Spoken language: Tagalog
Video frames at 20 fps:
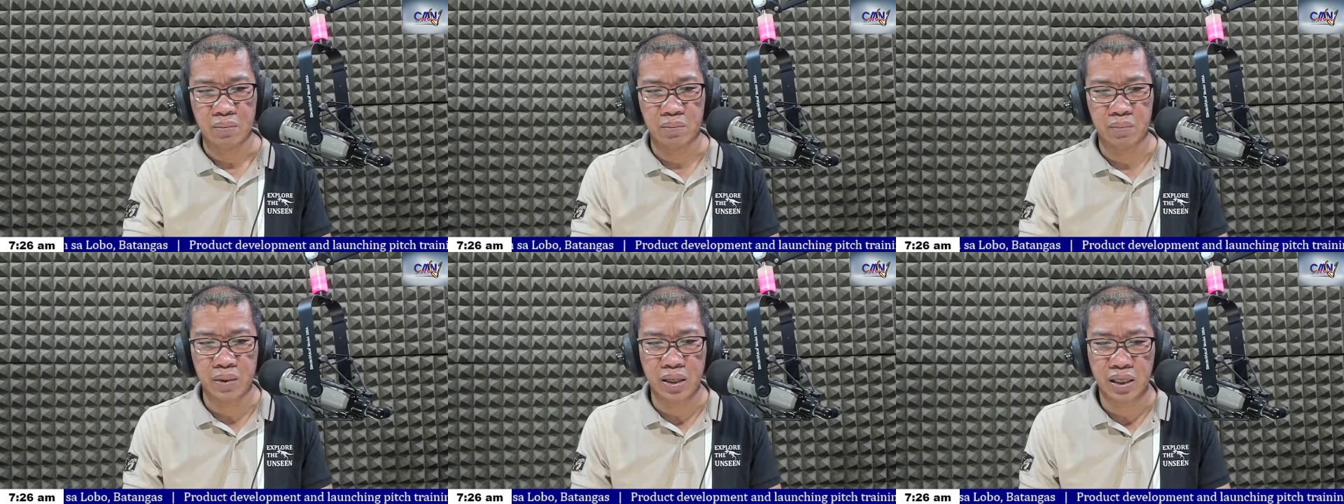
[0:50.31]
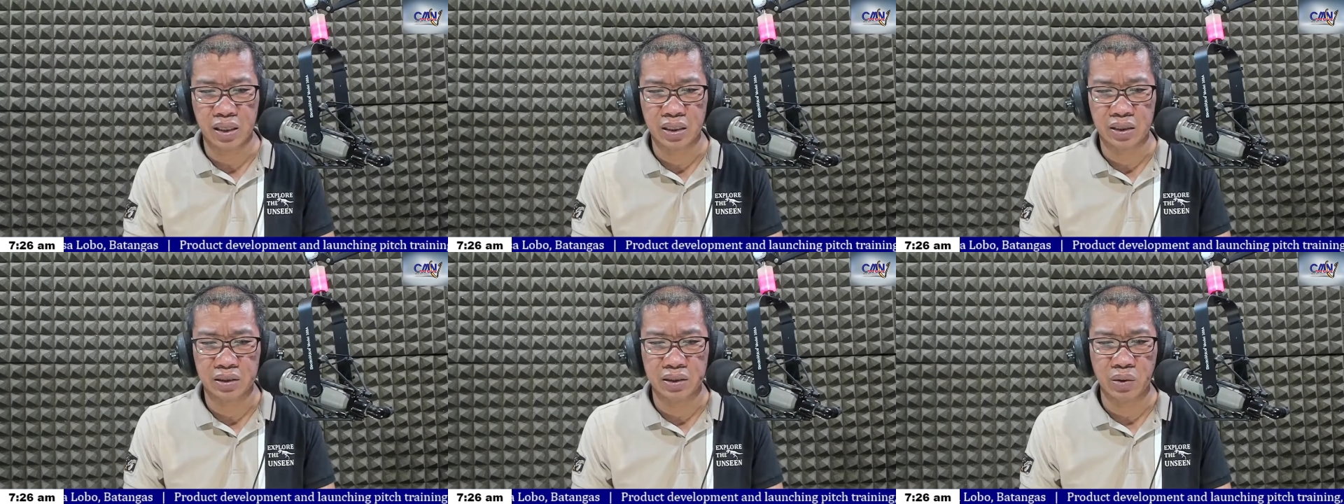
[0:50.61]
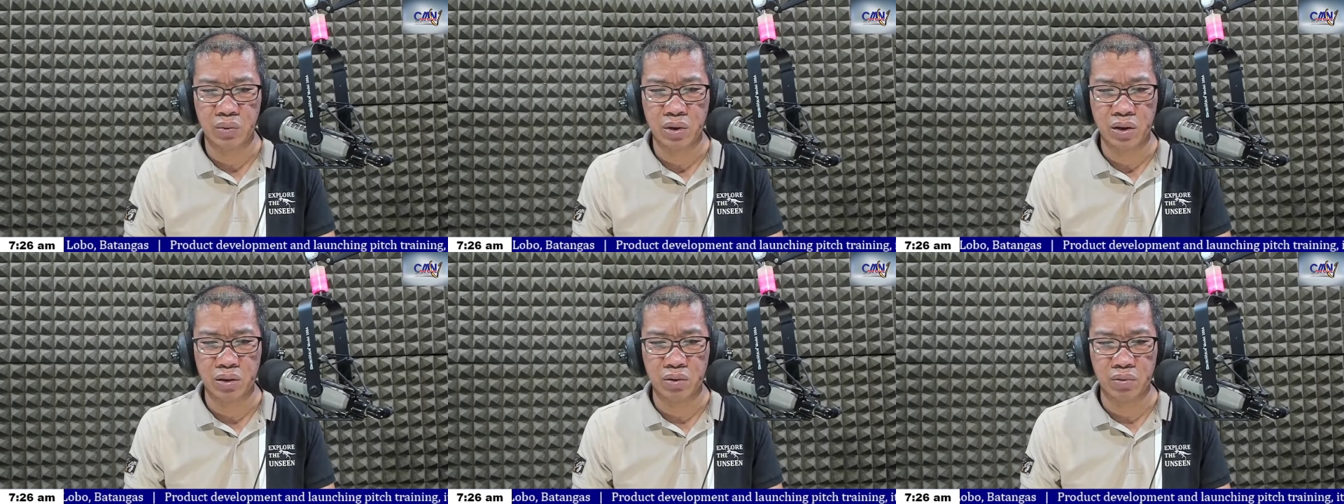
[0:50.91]
Bakit
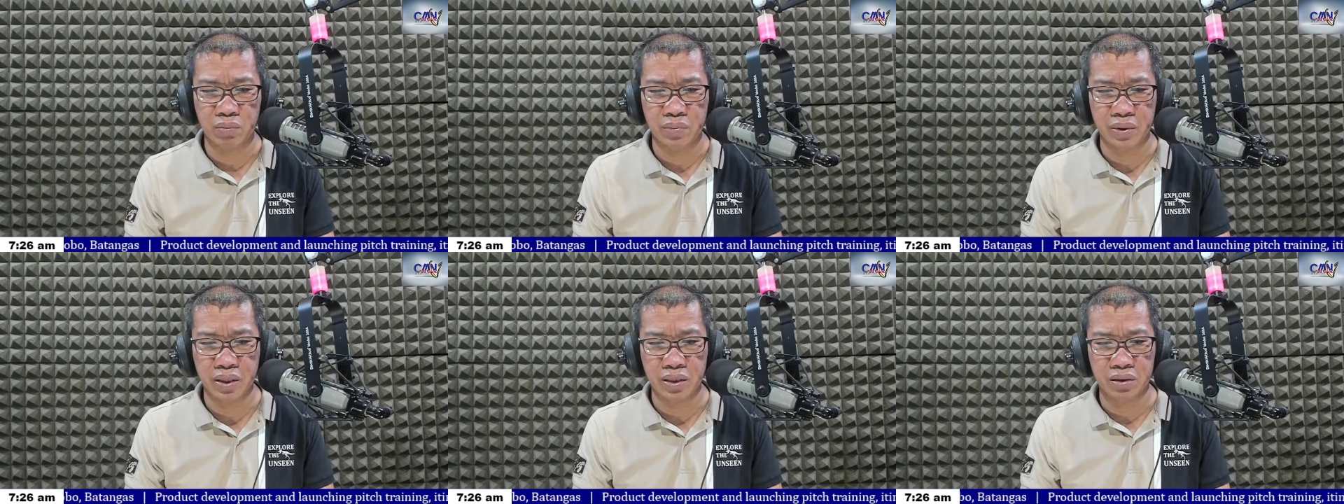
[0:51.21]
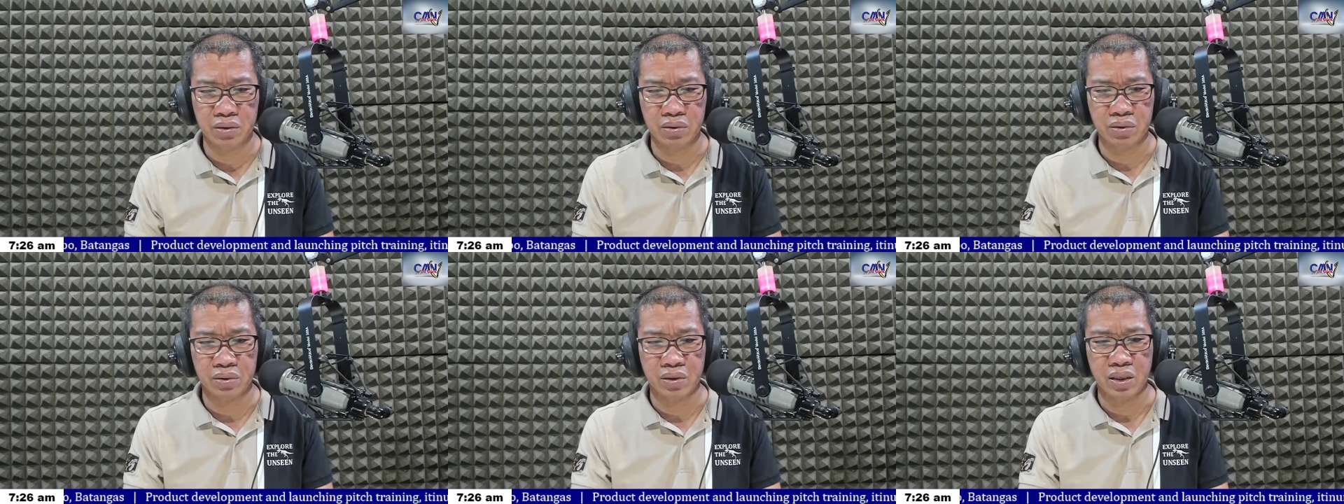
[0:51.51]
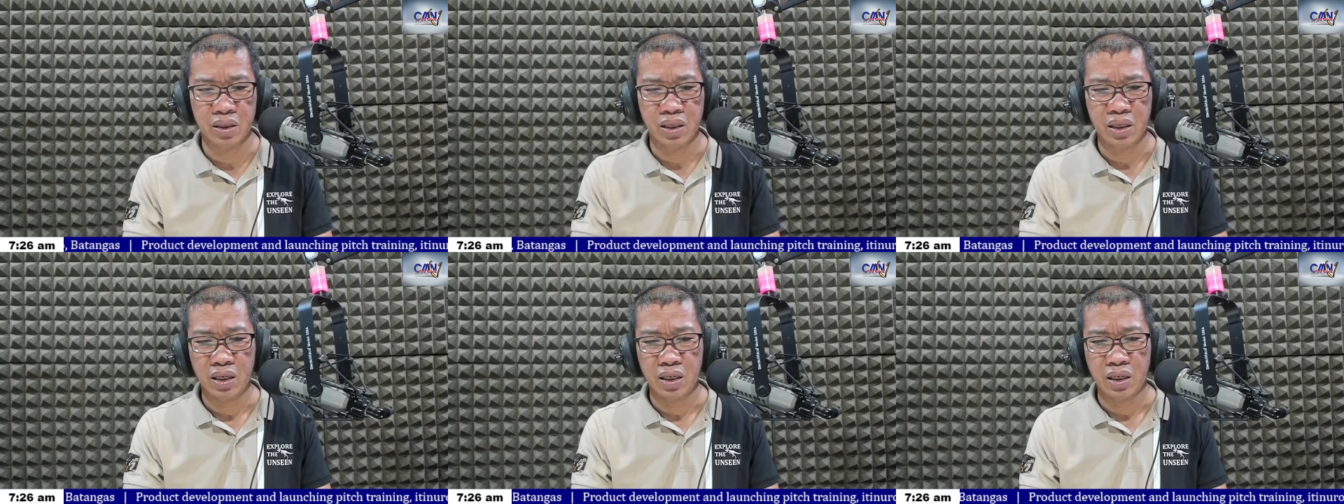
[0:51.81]
daw ang gobyerno
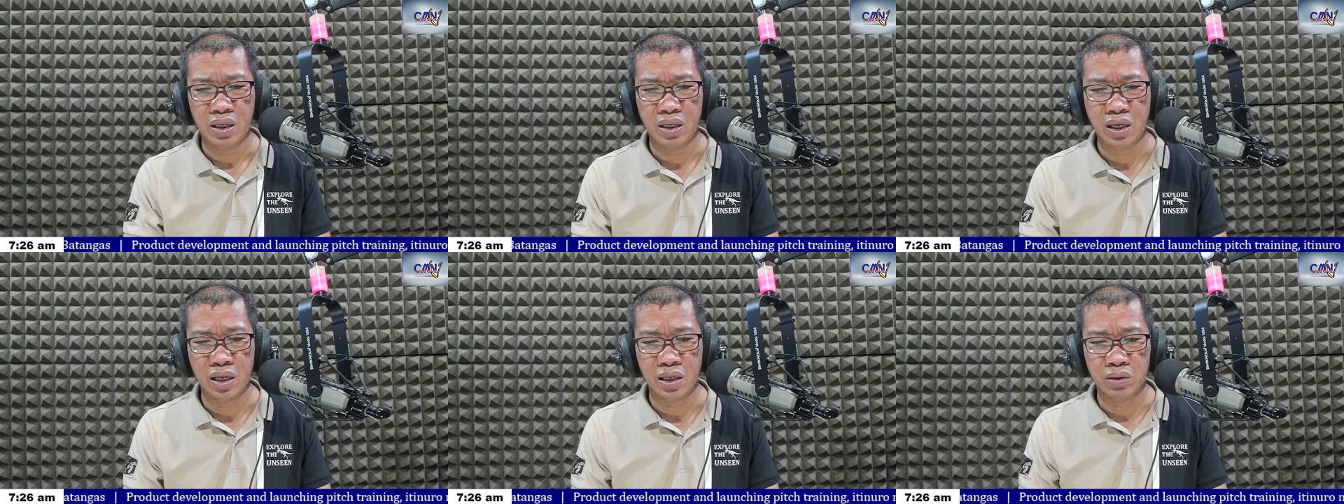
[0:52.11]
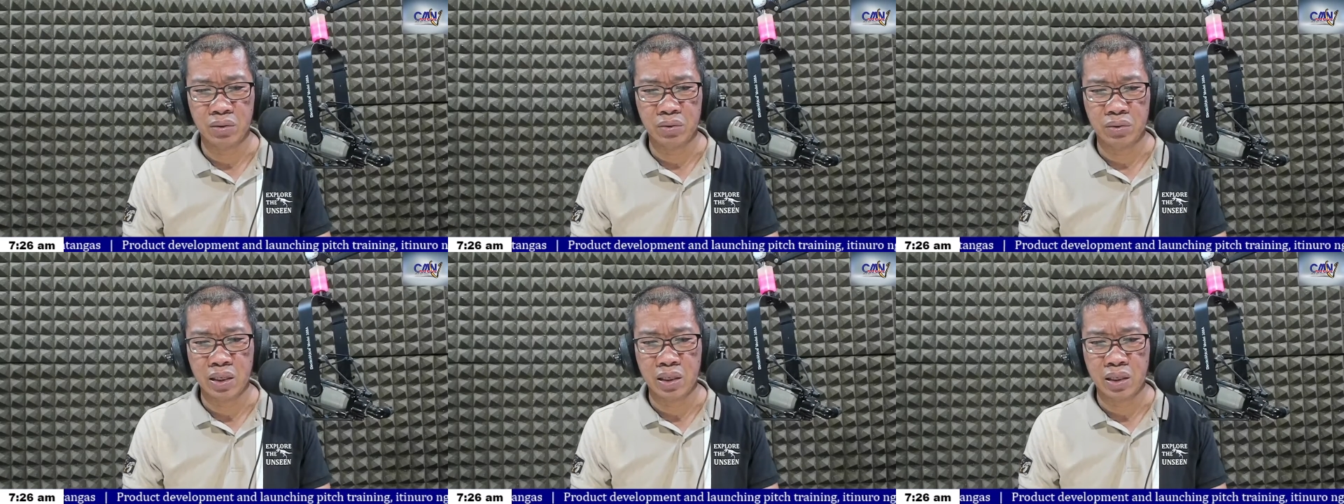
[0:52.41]
lalo